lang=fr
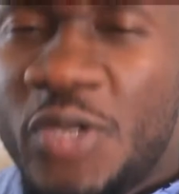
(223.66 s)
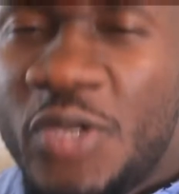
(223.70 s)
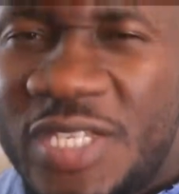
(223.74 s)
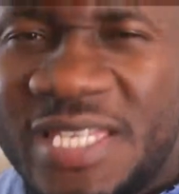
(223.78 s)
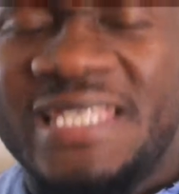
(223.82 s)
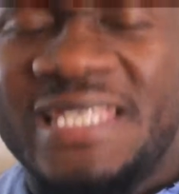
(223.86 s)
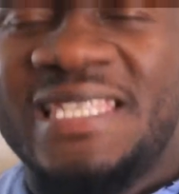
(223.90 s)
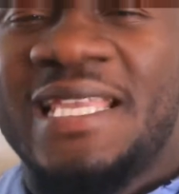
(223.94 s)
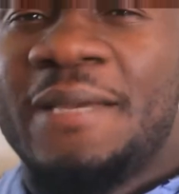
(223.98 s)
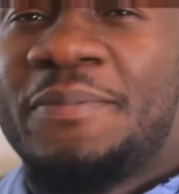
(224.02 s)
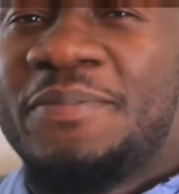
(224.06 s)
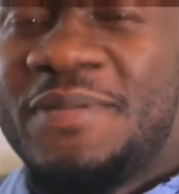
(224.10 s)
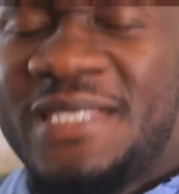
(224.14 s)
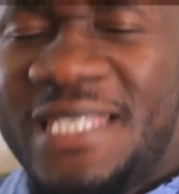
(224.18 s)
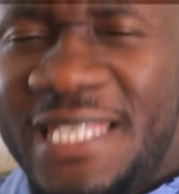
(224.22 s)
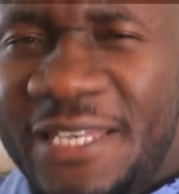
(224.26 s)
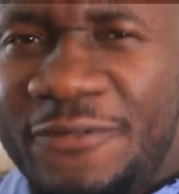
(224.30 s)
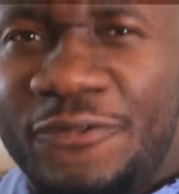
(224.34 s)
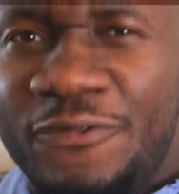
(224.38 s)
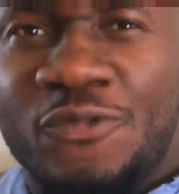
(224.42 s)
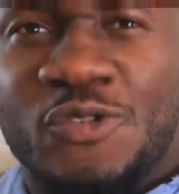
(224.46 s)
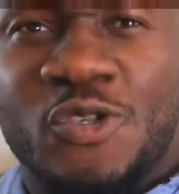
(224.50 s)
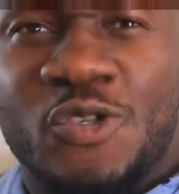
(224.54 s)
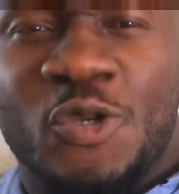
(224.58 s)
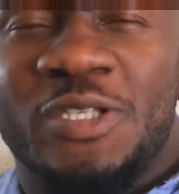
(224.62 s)
Petit à
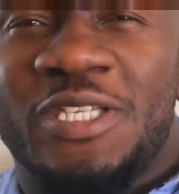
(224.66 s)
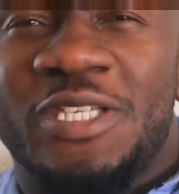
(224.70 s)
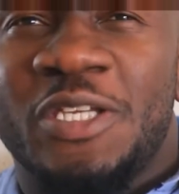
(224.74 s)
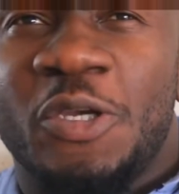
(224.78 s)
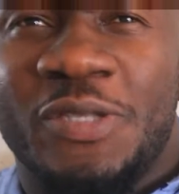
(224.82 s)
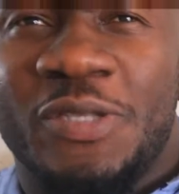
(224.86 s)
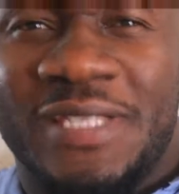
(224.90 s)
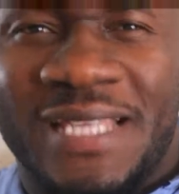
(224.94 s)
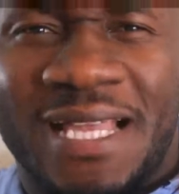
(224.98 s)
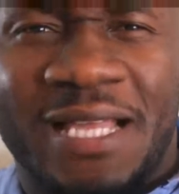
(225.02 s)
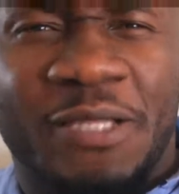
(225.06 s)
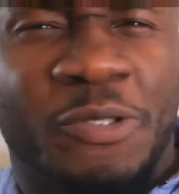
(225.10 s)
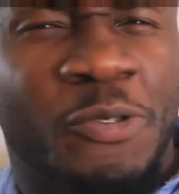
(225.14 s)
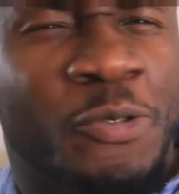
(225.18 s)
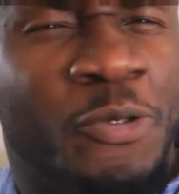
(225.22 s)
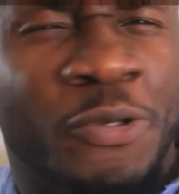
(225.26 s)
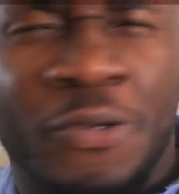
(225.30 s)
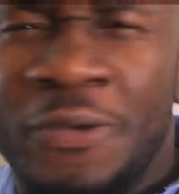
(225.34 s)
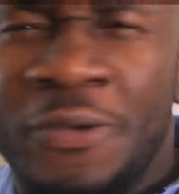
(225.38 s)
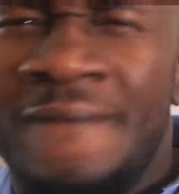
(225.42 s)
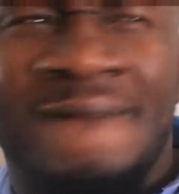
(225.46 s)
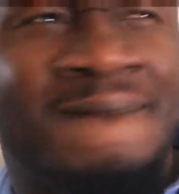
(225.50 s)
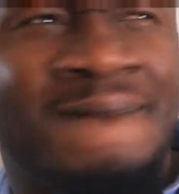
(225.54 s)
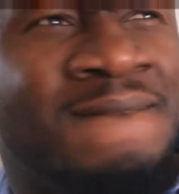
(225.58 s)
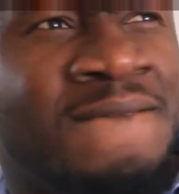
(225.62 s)
petit, vous vous sentez en train
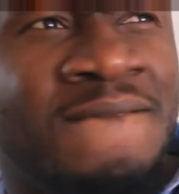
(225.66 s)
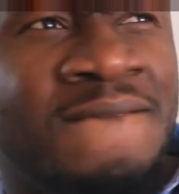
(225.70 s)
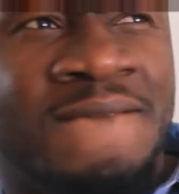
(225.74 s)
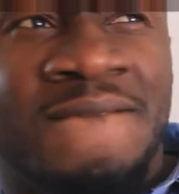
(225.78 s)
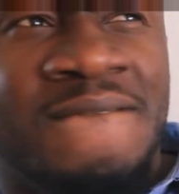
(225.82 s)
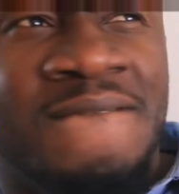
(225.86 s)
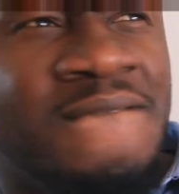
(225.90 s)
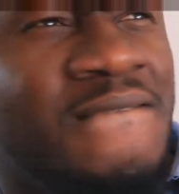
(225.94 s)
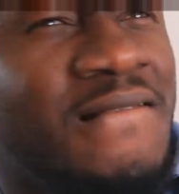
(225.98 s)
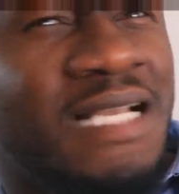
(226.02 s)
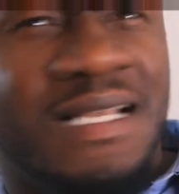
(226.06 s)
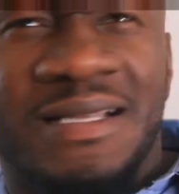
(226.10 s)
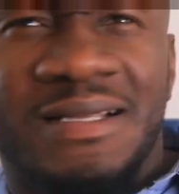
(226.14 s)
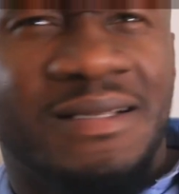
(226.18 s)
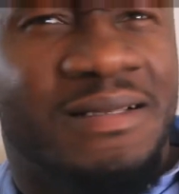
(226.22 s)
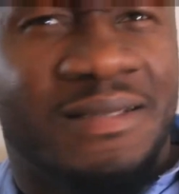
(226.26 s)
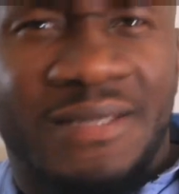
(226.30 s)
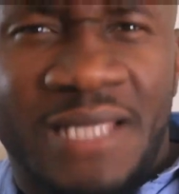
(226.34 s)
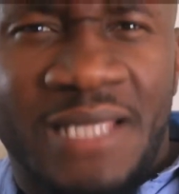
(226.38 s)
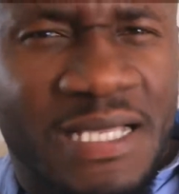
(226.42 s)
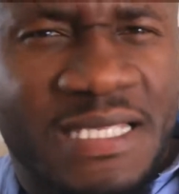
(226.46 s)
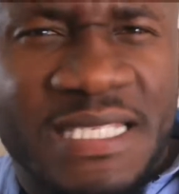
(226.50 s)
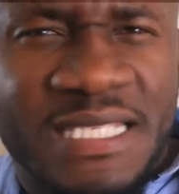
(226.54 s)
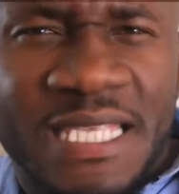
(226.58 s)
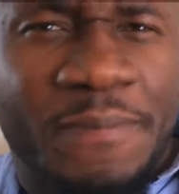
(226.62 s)
de
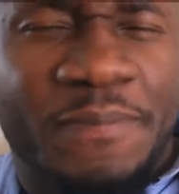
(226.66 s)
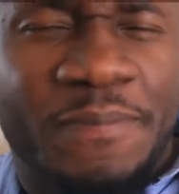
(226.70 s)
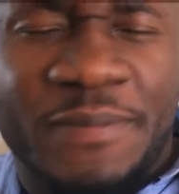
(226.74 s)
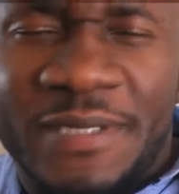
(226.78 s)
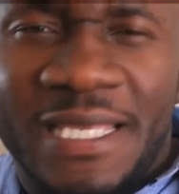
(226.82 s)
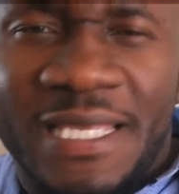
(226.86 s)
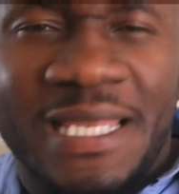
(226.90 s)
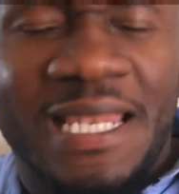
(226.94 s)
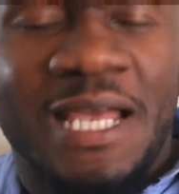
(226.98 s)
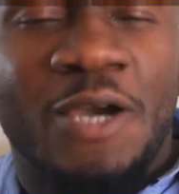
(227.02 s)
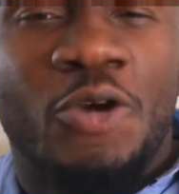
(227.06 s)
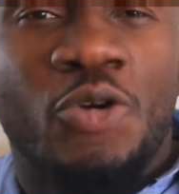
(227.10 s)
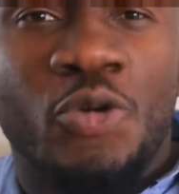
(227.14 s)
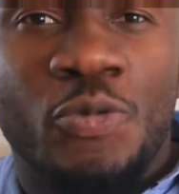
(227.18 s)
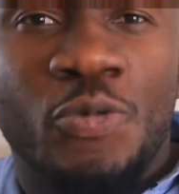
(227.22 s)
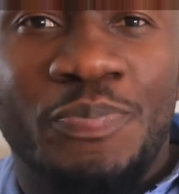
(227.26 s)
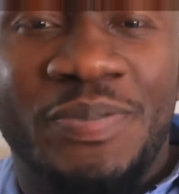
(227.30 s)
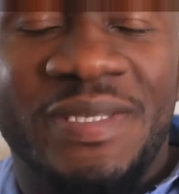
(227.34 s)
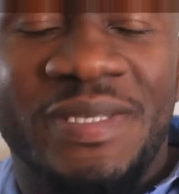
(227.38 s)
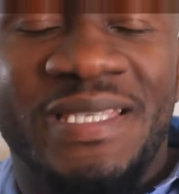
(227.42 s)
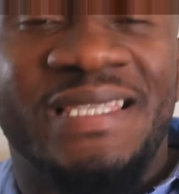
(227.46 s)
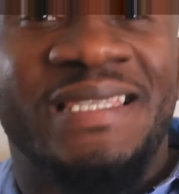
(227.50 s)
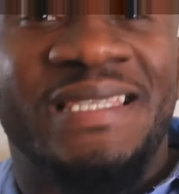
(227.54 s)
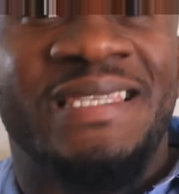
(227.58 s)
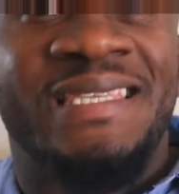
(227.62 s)
d'accepter la
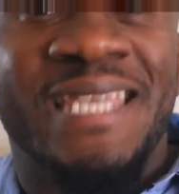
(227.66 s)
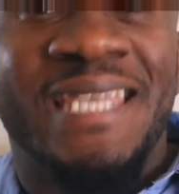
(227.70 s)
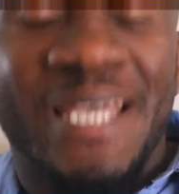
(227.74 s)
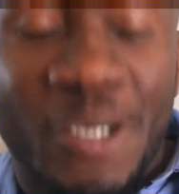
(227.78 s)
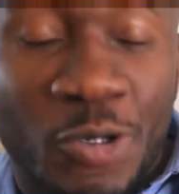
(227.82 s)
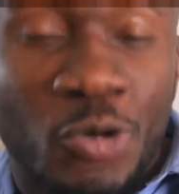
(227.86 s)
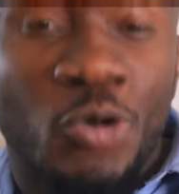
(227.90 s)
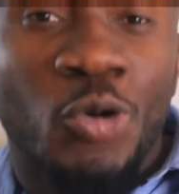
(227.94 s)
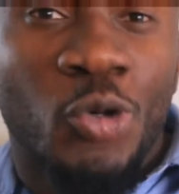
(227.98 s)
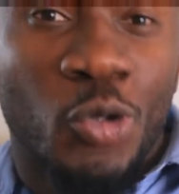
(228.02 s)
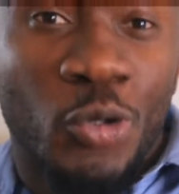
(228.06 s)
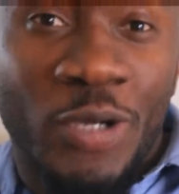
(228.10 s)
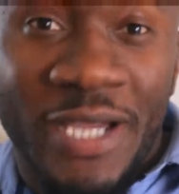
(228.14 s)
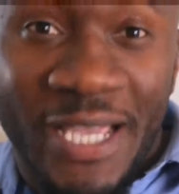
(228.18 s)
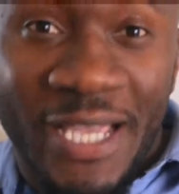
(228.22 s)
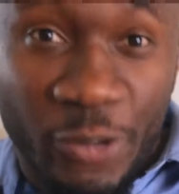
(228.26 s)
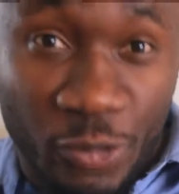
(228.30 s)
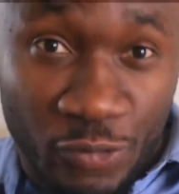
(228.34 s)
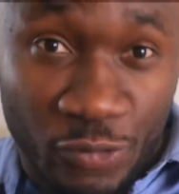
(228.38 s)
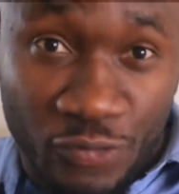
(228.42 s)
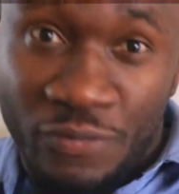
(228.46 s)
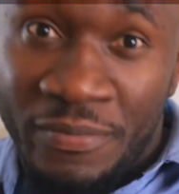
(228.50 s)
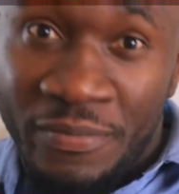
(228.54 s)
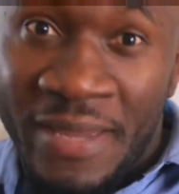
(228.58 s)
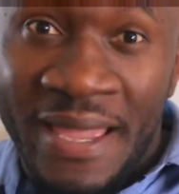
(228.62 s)
copie décolorée
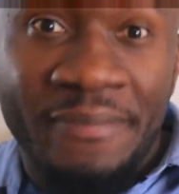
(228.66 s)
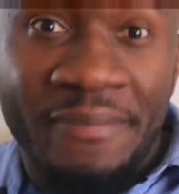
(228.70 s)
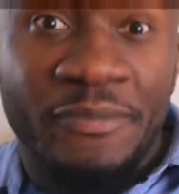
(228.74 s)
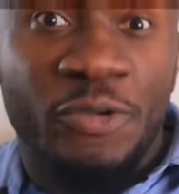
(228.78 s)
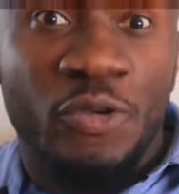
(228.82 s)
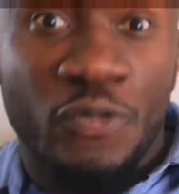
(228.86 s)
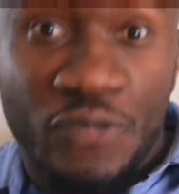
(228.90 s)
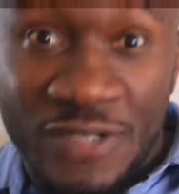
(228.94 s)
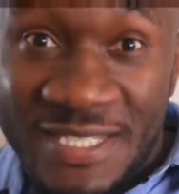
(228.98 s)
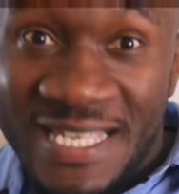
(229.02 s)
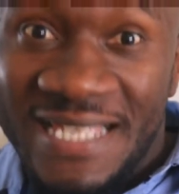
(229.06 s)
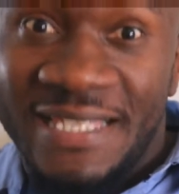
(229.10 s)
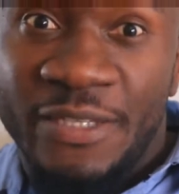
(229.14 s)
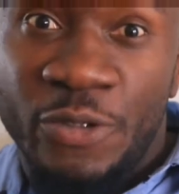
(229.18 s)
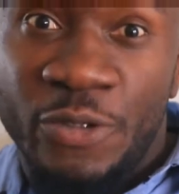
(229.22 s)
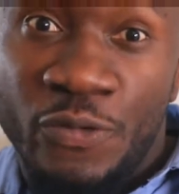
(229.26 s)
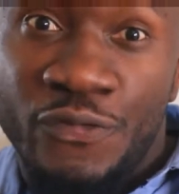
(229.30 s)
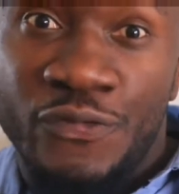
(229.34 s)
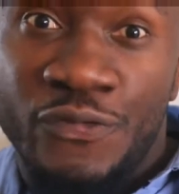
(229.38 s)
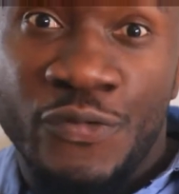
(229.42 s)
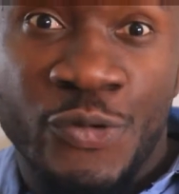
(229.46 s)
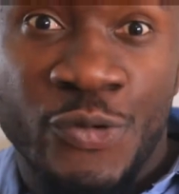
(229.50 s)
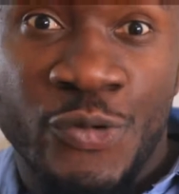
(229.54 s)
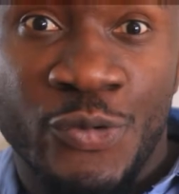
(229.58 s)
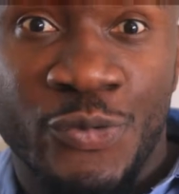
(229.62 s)
de vous-même que vous êtes
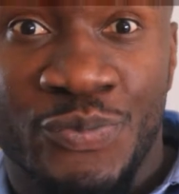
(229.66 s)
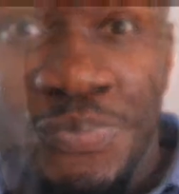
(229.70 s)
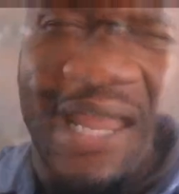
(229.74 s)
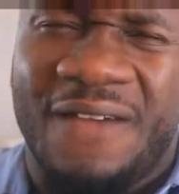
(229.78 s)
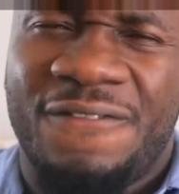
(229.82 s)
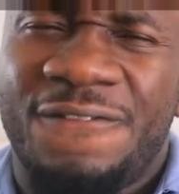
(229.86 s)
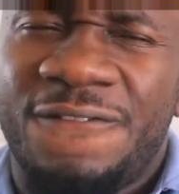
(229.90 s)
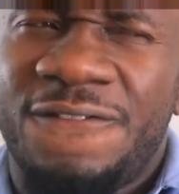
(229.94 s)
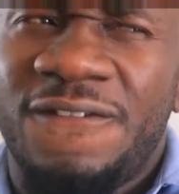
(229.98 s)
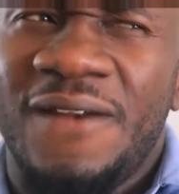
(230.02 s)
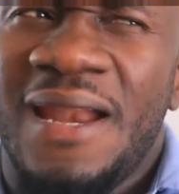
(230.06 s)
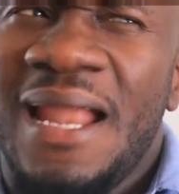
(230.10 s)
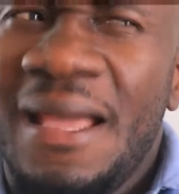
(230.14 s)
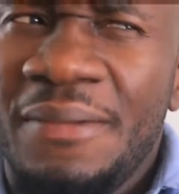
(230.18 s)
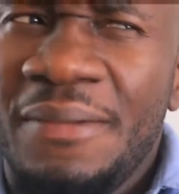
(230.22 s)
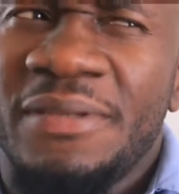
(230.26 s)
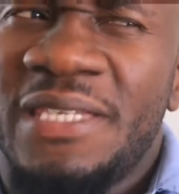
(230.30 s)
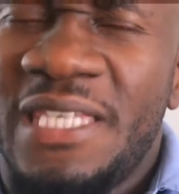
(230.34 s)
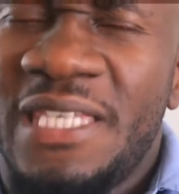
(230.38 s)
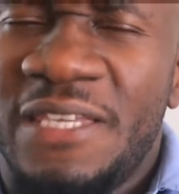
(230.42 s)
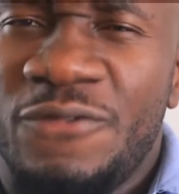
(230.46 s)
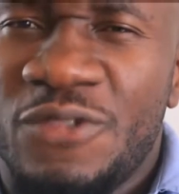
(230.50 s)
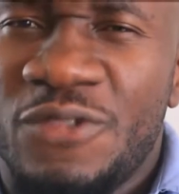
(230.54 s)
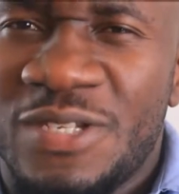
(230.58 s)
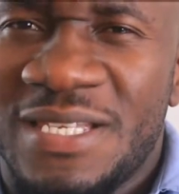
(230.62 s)
devenu. La
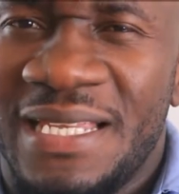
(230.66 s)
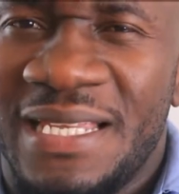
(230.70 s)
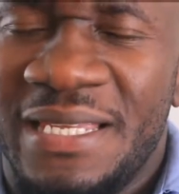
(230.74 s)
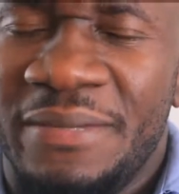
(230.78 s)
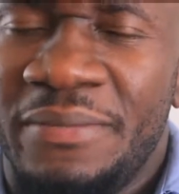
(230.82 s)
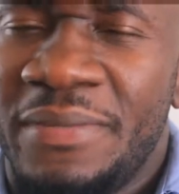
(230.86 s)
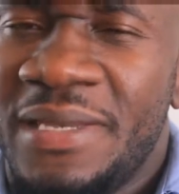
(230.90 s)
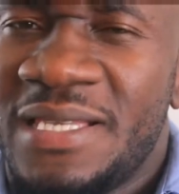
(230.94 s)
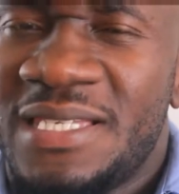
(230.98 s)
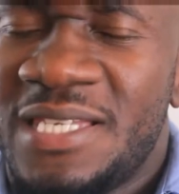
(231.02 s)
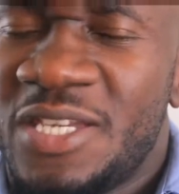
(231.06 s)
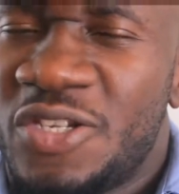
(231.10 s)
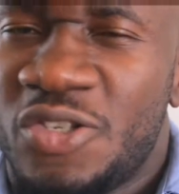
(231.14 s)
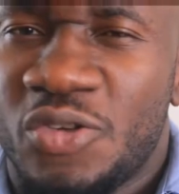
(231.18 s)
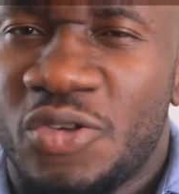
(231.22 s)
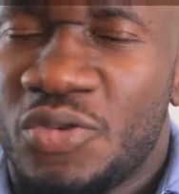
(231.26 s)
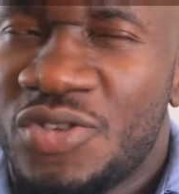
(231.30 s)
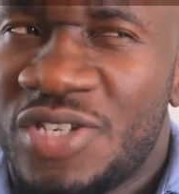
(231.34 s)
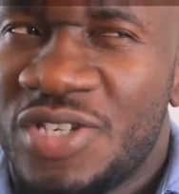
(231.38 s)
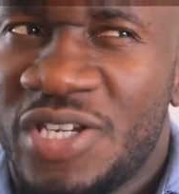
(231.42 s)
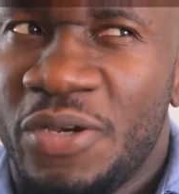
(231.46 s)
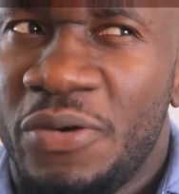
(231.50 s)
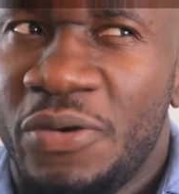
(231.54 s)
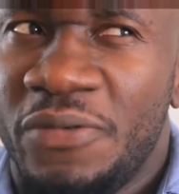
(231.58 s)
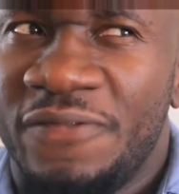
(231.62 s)
flamme qui vous animait s'est
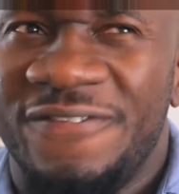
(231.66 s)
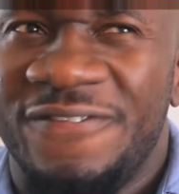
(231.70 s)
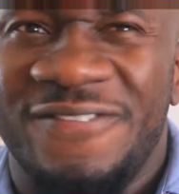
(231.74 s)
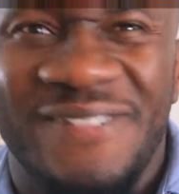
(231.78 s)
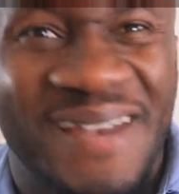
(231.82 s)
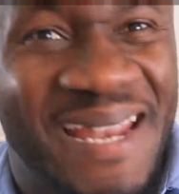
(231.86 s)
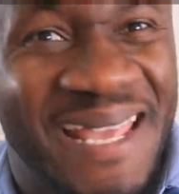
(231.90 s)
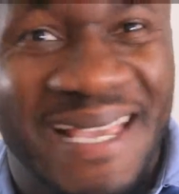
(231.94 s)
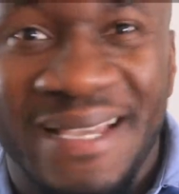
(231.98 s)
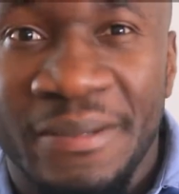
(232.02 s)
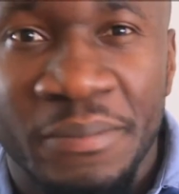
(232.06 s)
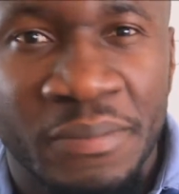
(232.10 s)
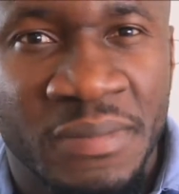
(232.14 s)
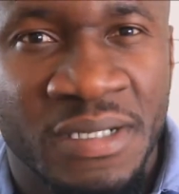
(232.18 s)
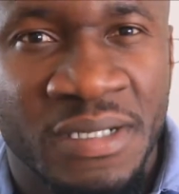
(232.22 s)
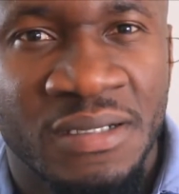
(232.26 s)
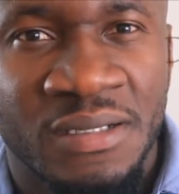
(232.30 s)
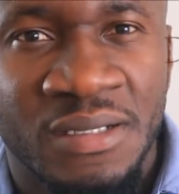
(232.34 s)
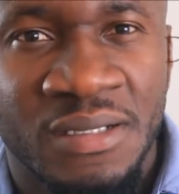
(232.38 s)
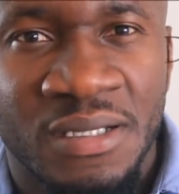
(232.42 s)
changée en flegme.